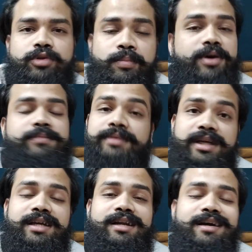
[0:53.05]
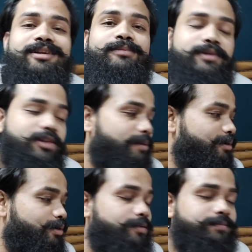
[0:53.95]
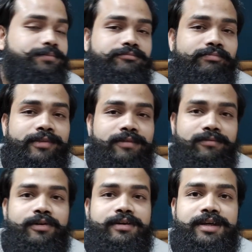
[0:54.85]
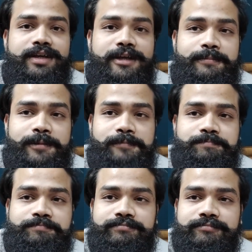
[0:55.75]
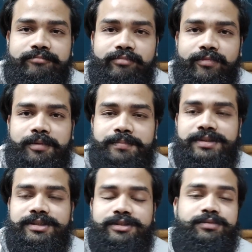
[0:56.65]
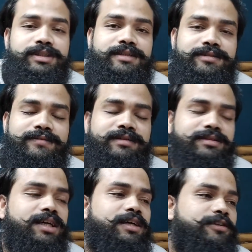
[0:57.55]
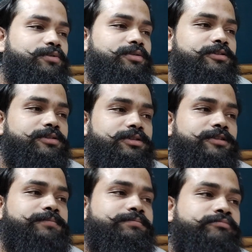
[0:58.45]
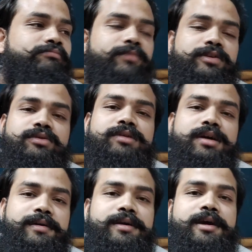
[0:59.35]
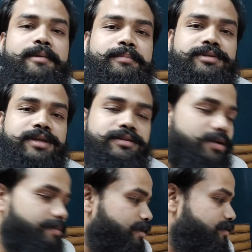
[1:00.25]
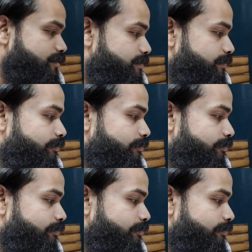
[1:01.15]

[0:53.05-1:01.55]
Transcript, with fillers: तो बहुत ब्रेक लगाने पड़ते हैं मेरे को ब्लॉगिंग के टाइम पे पीछे से कुछ ऐसी आवाज़ें आ रही होती है जिससे सुन करके आप भी शायद शर्मा जाओ